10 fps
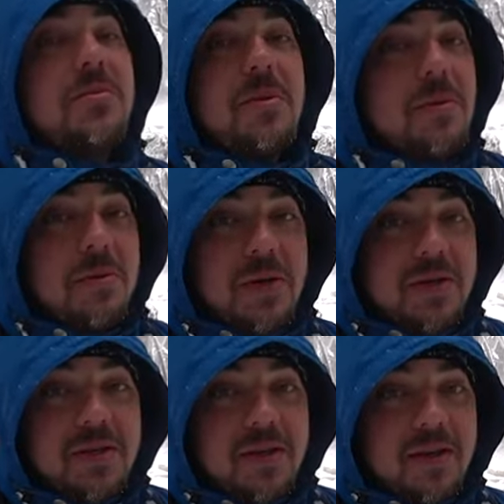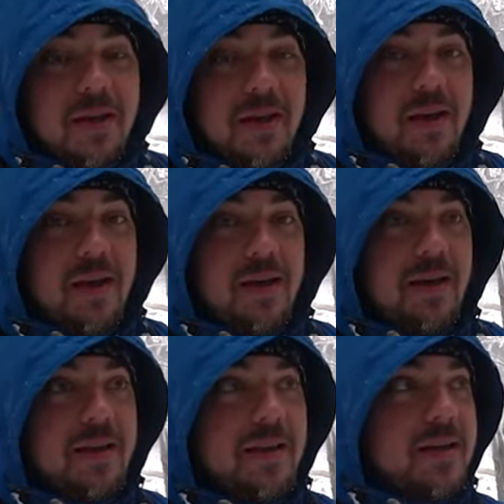мимо пройти
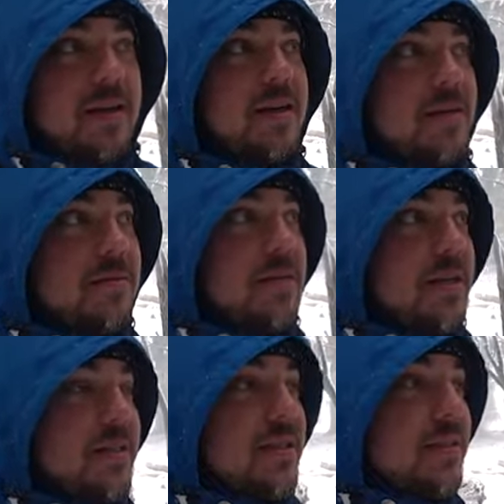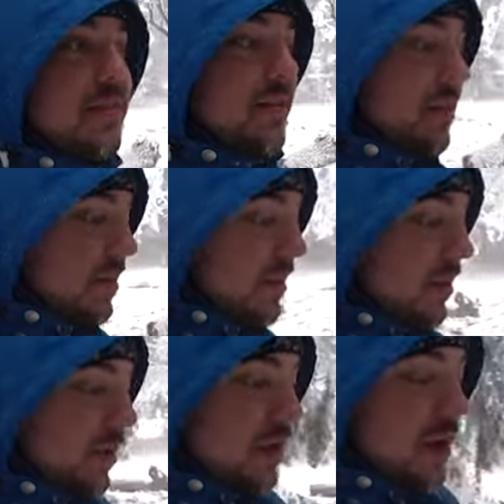этой крымской сосны,
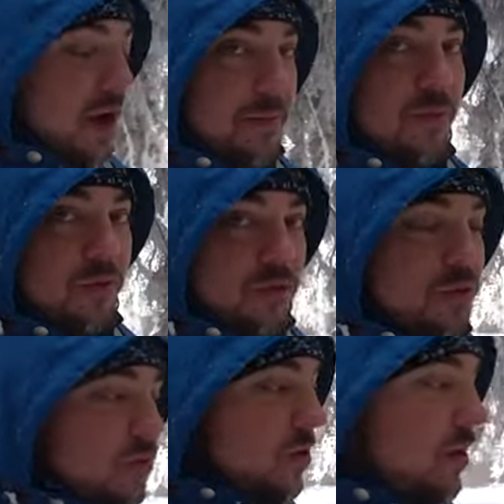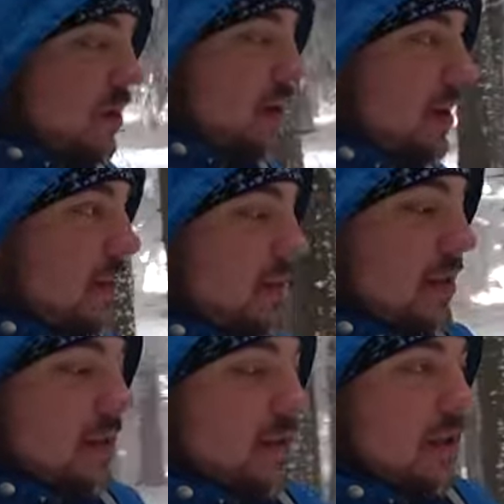опушку а
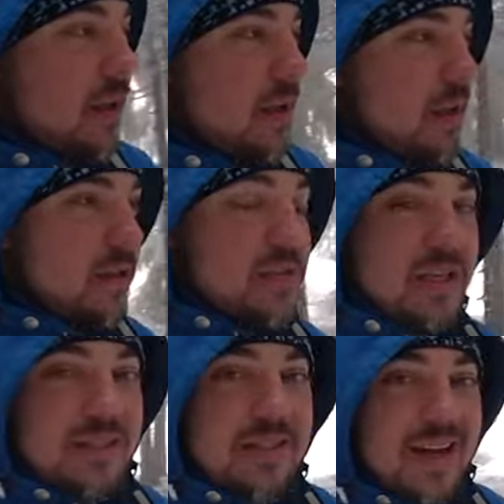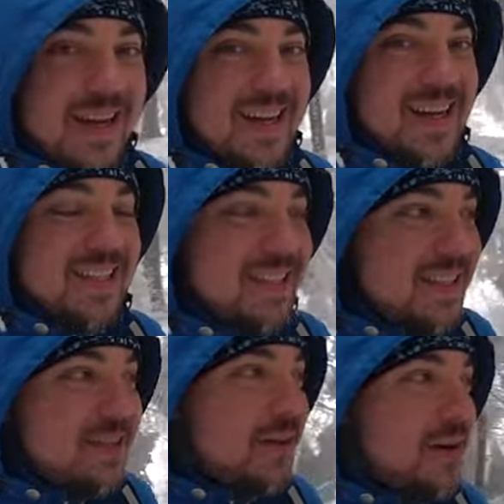леса. Здесь так
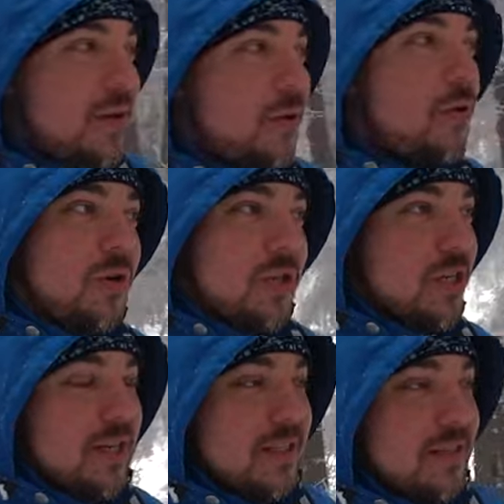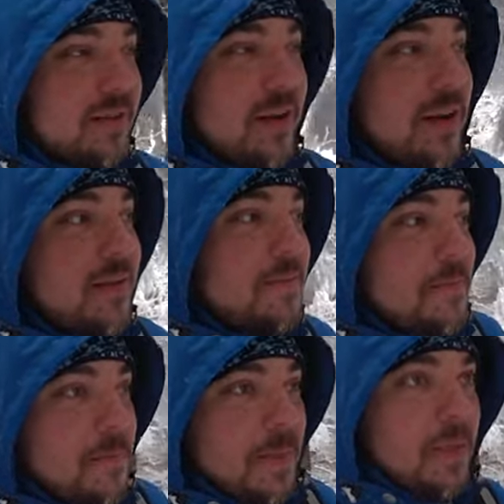красиво, очень красиво.
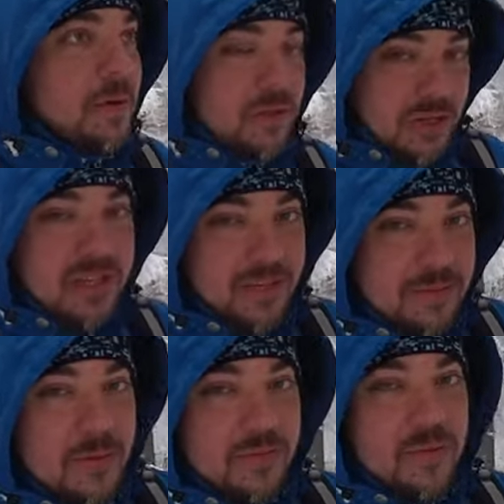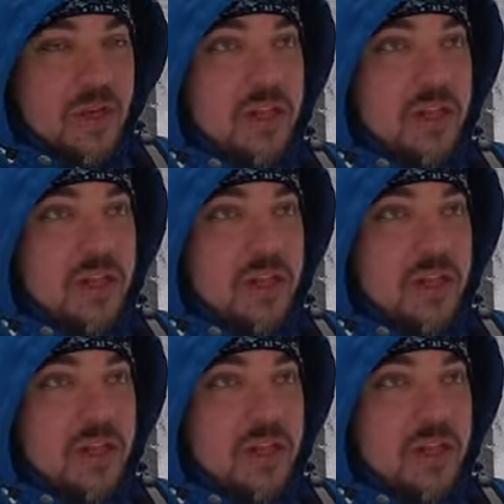Ну, сейчас мы внутри